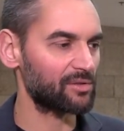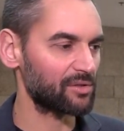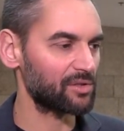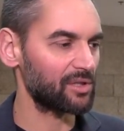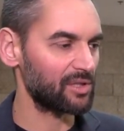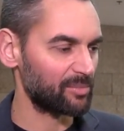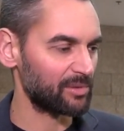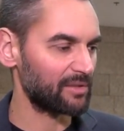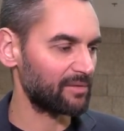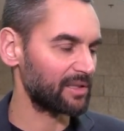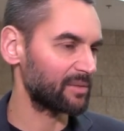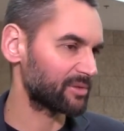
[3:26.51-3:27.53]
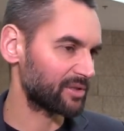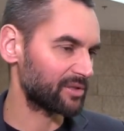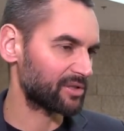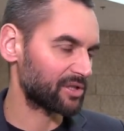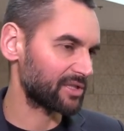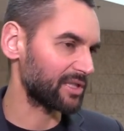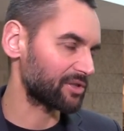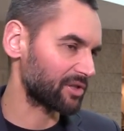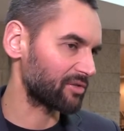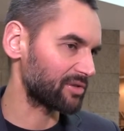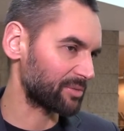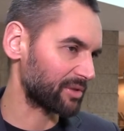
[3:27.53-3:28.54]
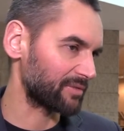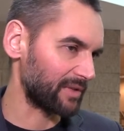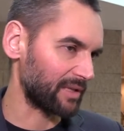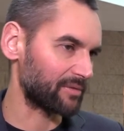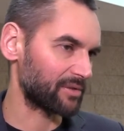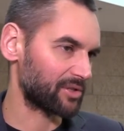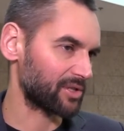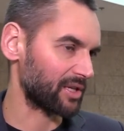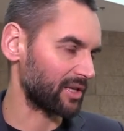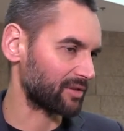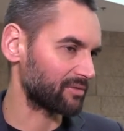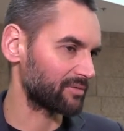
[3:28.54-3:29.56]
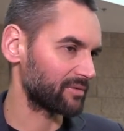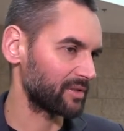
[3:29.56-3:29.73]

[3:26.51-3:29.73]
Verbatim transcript: codziennie podawane przez 16 godzin na przykład wlewy z trzech leków